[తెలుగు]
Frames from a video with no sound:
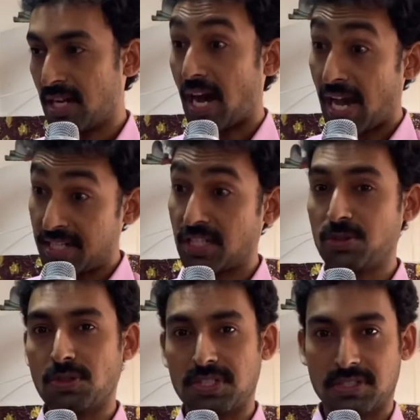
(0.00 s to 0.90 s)
ఆయన
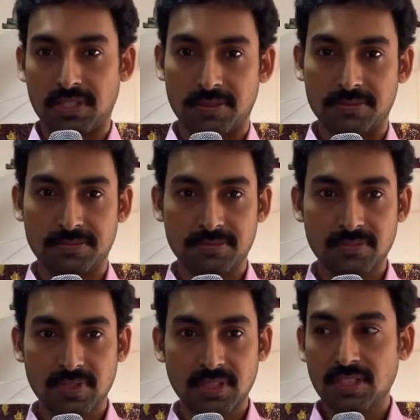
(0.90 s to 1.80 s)
సంతోషిస్తాడు
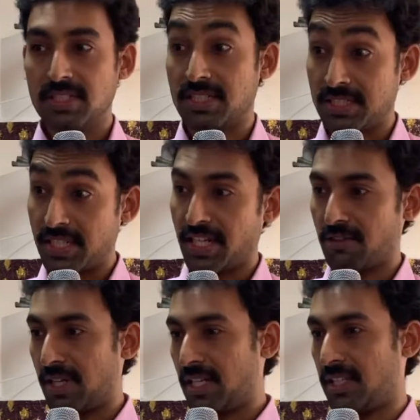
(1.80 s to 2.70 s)
శిష్యరేఖం
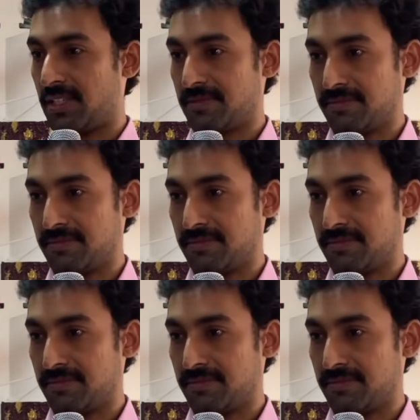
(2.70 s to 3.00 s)
అంటే అది